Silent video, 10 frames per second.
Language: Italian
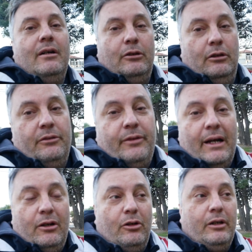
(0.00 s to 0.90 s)
dovete
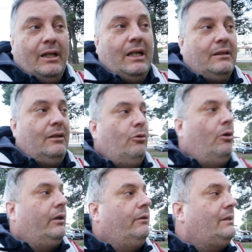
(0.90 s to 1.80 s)
farlo in altri
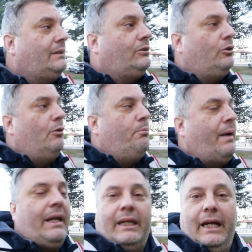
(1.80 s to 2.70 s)
luoghi questo è solo un
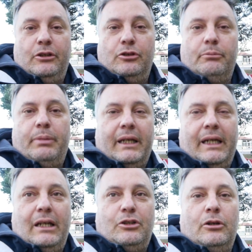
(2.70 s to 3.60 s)
parcheggio un
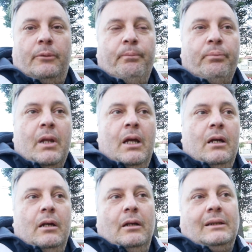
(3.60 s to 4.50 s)
parcheggio
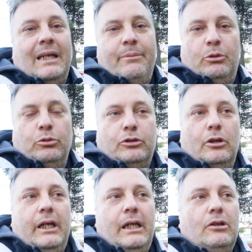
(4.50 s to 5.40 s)
semi
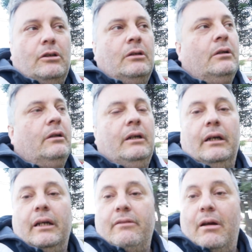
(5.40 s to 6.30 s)
custodito
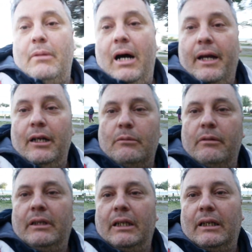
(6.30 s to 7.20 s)
in riva al mare come
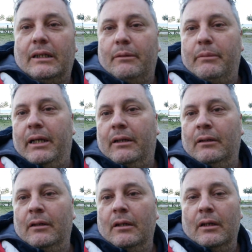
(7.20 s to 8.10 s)
vedete dietro a me
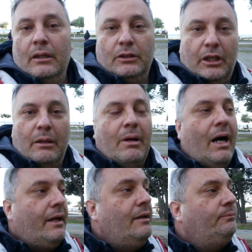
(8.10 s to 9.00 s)
c'è il
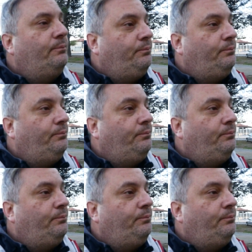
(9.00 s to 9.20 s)
mare